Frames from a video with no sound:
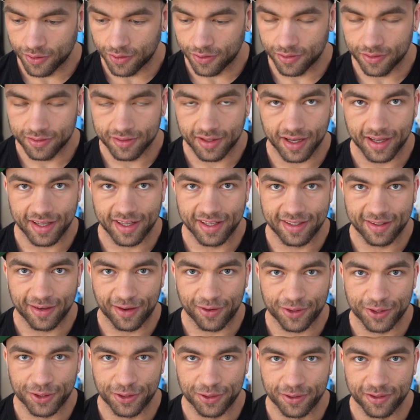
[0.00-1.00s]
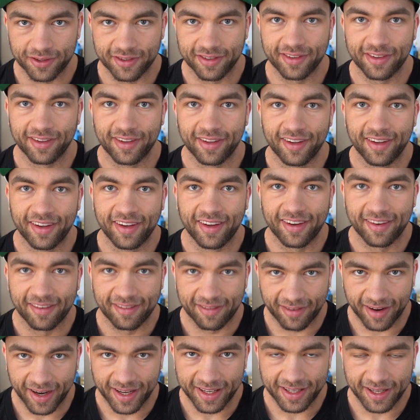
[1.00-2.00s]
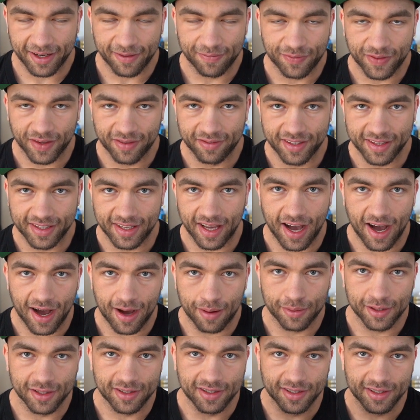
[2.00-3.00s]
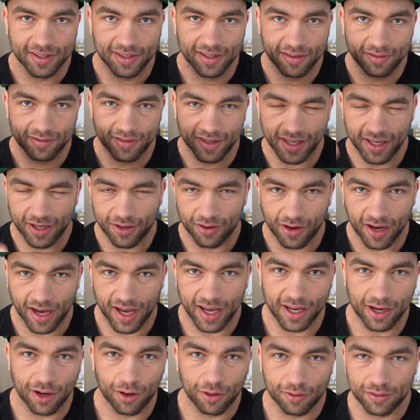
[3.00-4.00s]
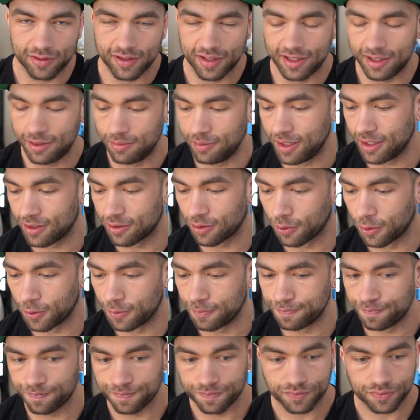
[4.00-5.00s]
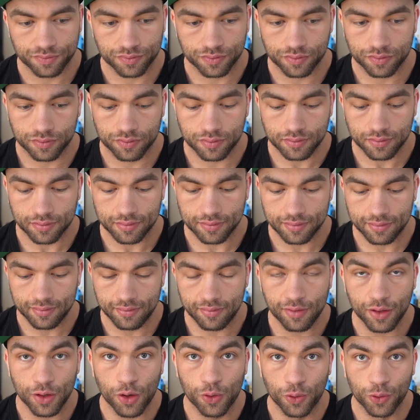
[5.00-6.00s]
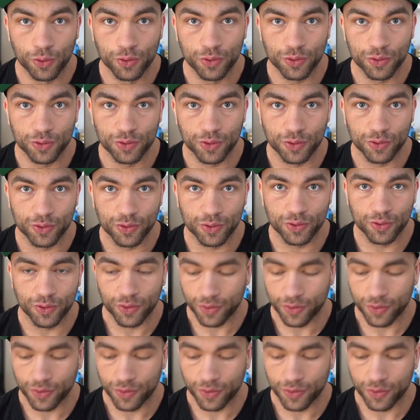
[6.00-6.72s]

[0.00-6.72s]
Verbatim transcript: und dann geht es auch schon weiter. Dann wird gearbeitet, wir gehen noch einkaufen in die Metro und, und, und, und,